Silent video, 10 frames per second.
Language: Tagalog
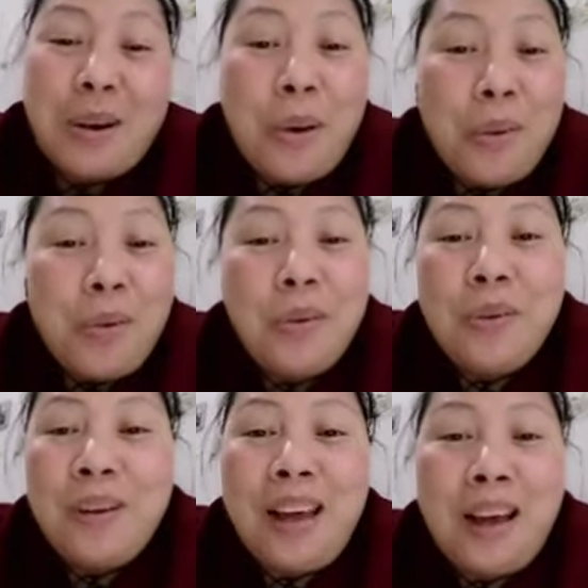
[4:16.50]
Go,
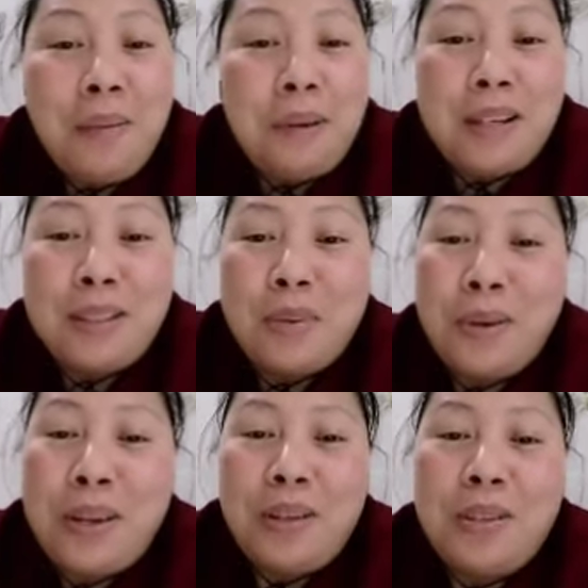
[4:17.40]
go, go lang para sa
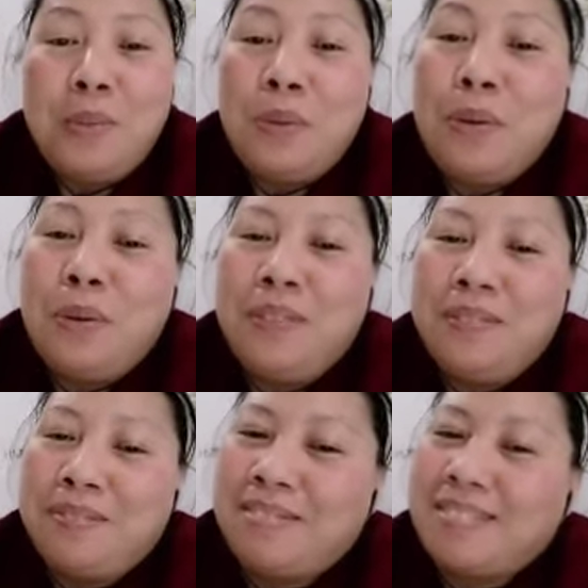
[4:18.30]
WeEach
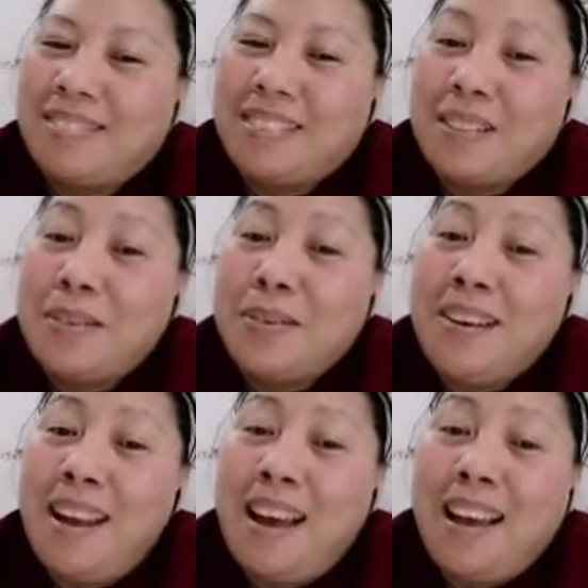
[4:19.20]
mo.
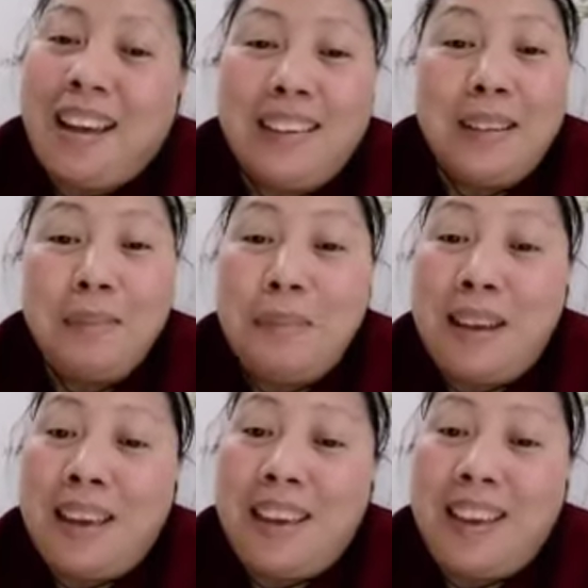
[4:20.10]
Good luck and
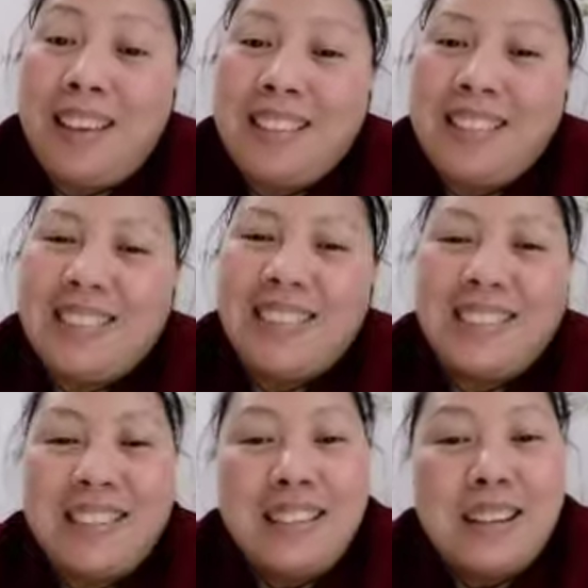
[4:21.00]
God bless.
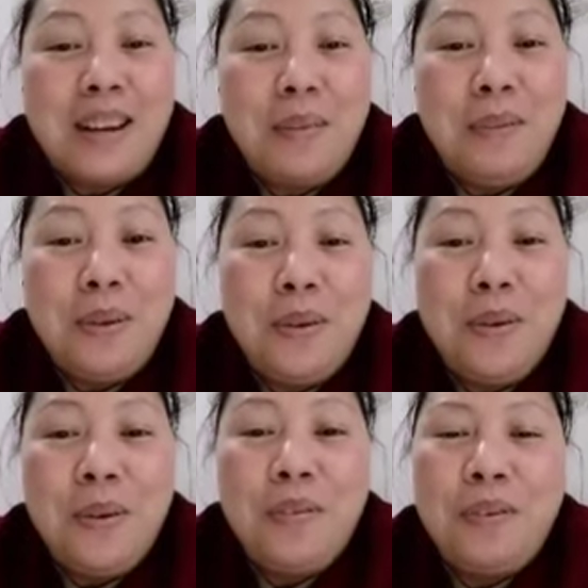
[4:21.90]
Love
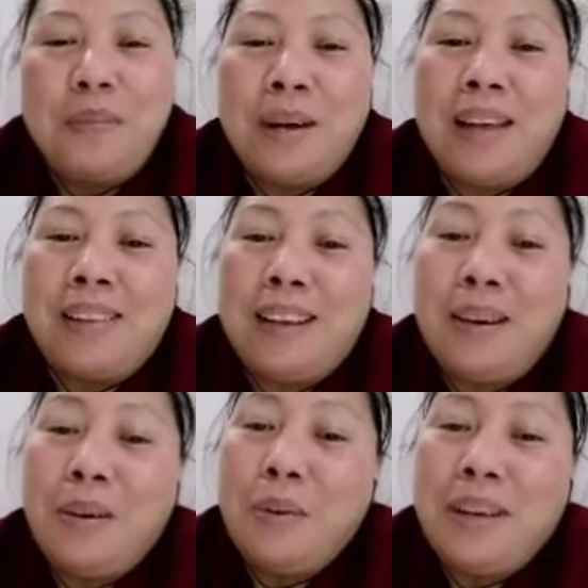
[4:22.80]
you from
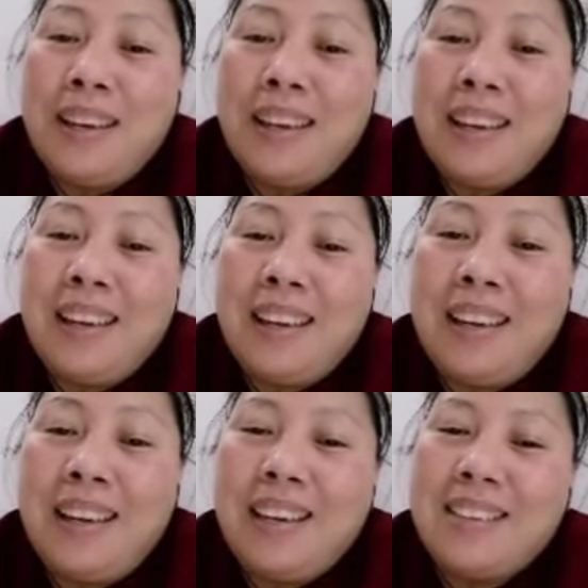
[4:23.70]
Ate
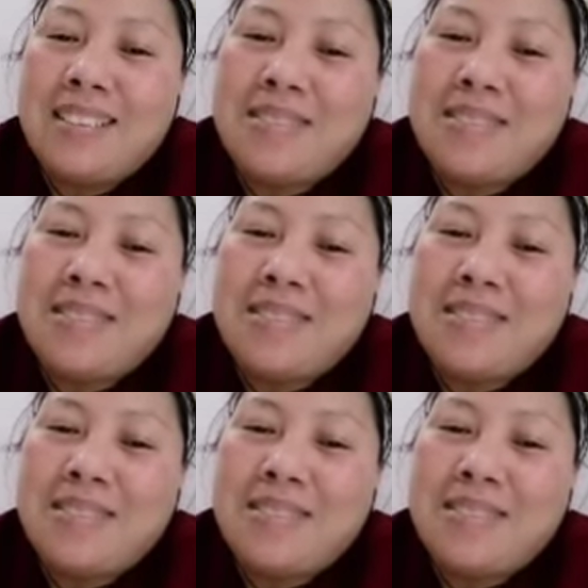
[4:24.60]
Loi.